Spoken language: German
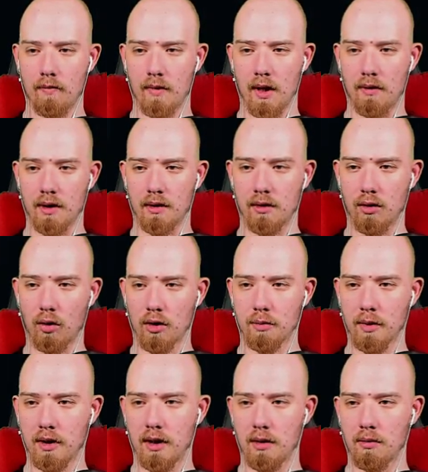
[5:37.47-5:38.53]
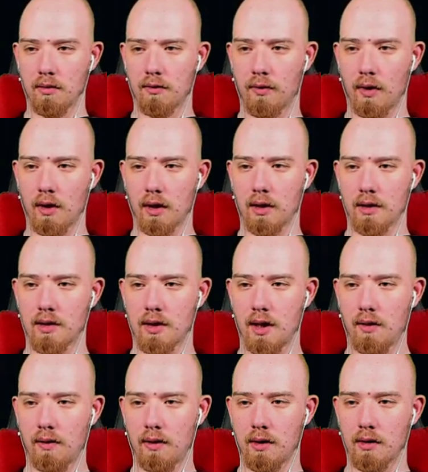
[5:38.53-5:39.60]
Ey, was ist denn los mit ihm? Voll
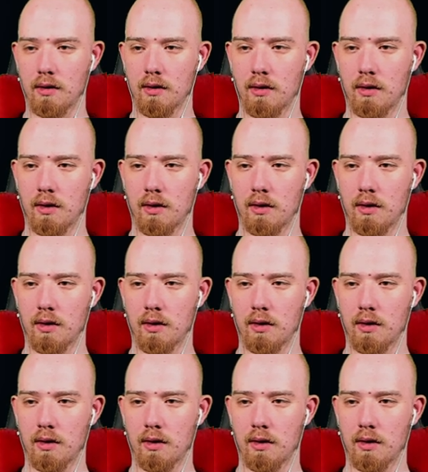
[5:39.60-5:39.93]
aggressiv hier.